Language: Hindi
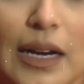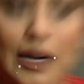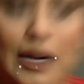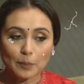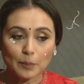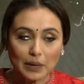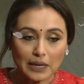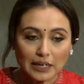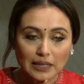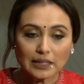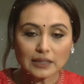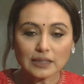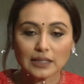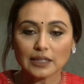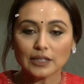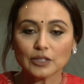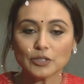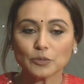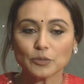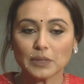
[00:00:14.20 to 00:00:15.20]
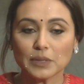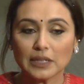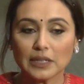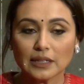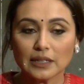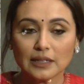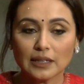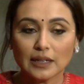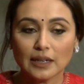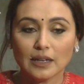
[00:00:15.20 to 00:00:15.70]
हमारे देश में
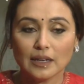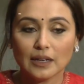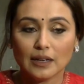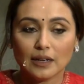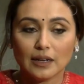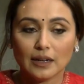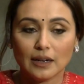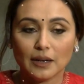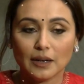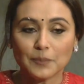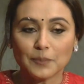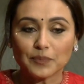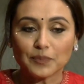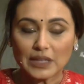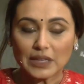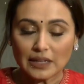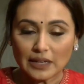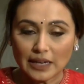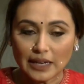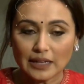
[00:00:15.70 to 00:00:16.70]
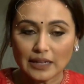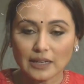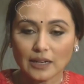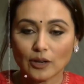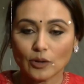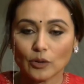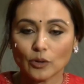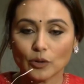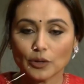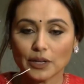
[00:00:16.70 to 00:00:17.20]
रहना
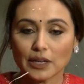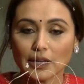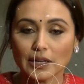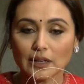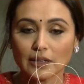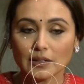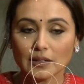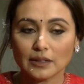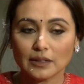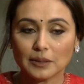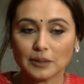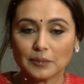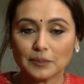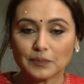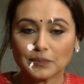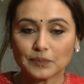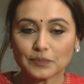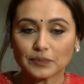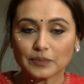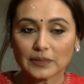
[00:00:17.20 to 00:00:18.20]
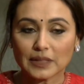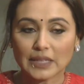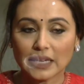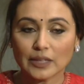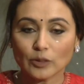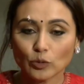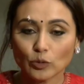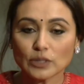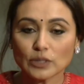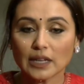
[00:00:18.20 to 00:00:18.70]
और एक
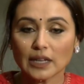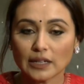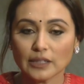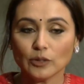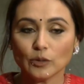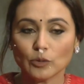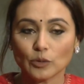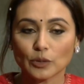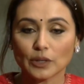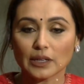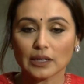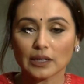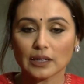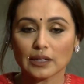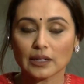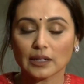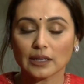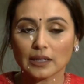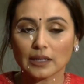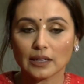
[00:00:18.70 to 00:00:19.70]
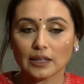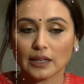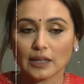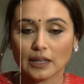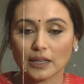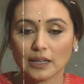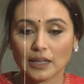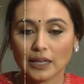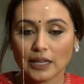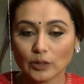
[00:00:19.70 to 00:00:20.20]
हिंदुस्तानी होके
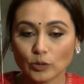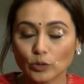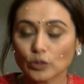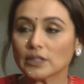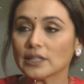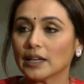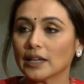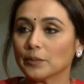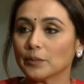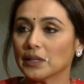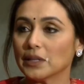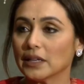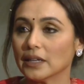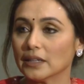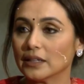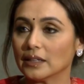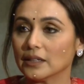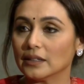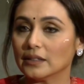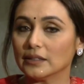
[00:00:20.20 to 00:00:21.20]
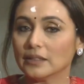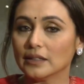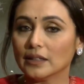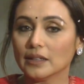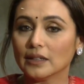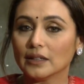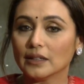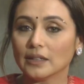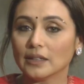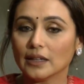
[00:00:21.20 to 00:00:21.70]
हिंदुस्तान में रहना
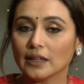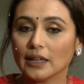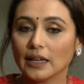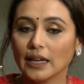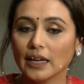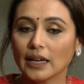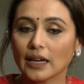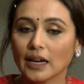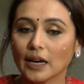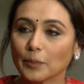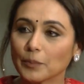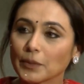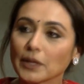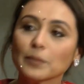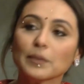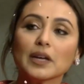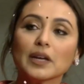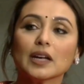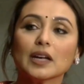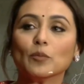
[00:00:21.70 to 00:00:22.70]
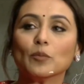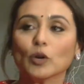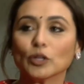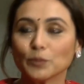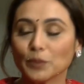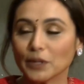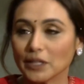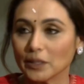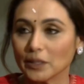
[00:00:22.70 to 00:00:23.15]
एक अपने में एक बहुत बड़ी